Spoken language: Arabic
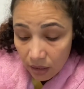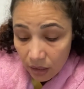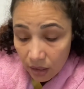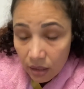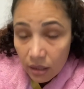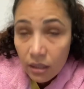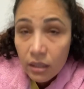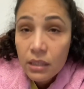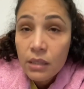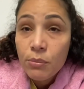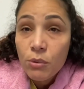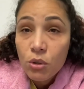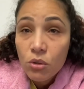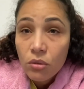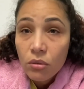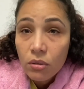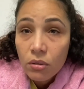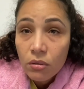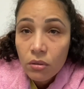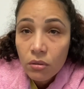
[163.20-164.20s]

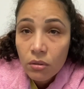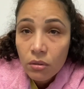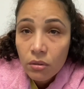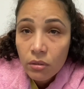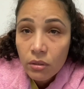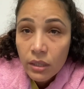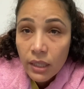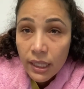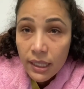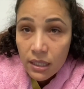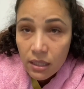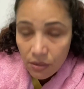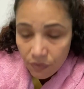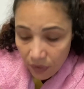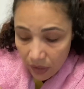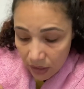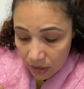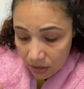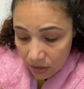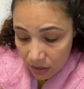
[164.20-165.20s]
سميتو الرئيس
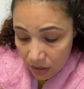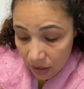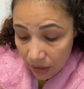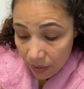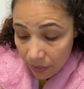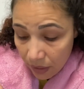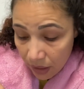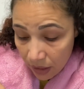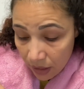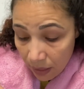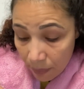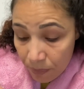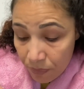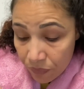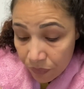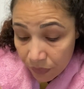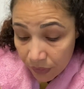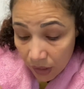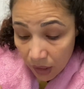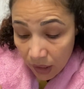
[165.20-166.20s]
الفرنسي على
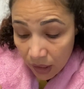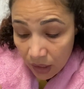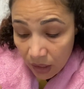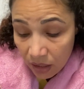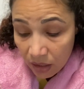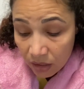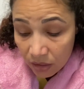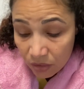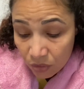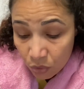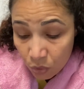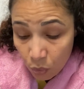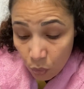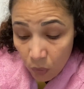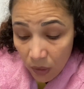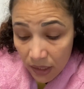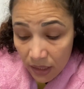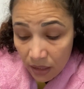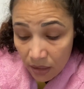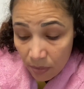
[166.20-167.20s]
على
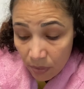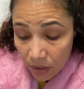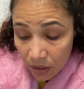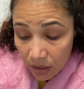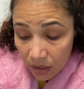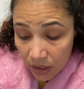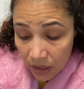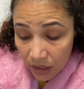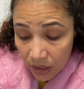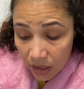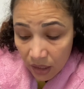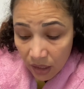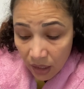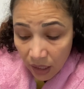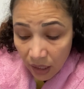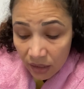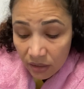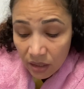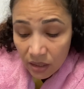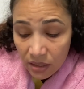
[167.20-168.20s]
الدول اللي
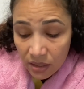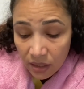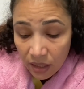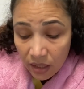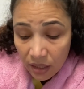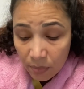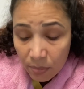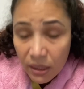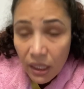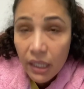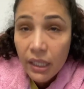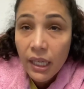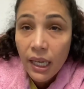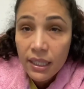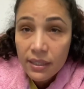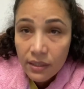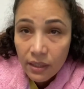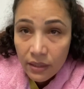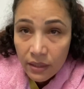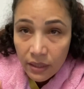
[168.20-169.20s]
هضرت بطريقه
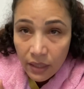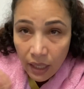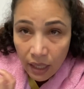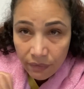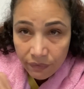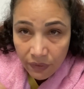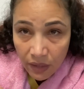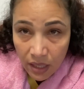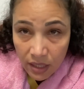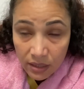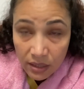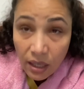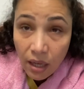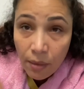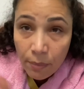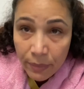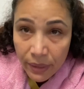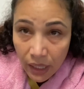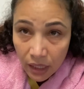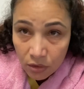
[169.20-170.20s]
سيئه لفرنسا
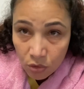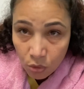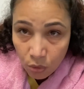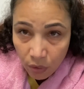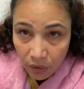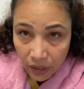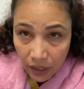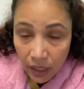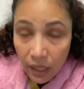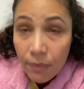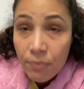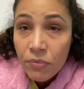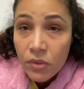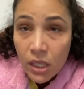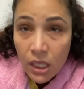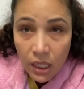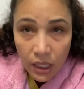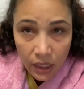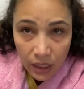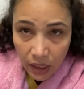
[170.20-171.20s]
منها تركيا
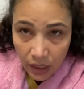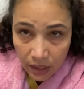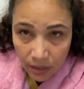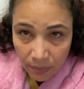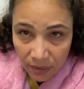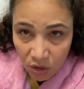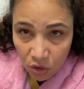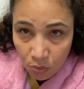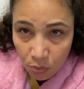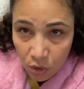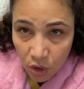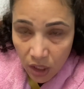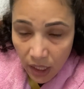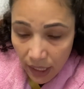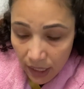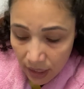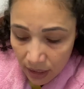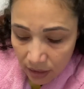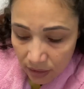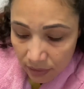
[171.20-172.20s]
يعني ما عجبوش
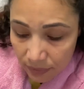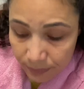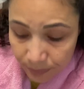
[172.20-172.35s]
الحال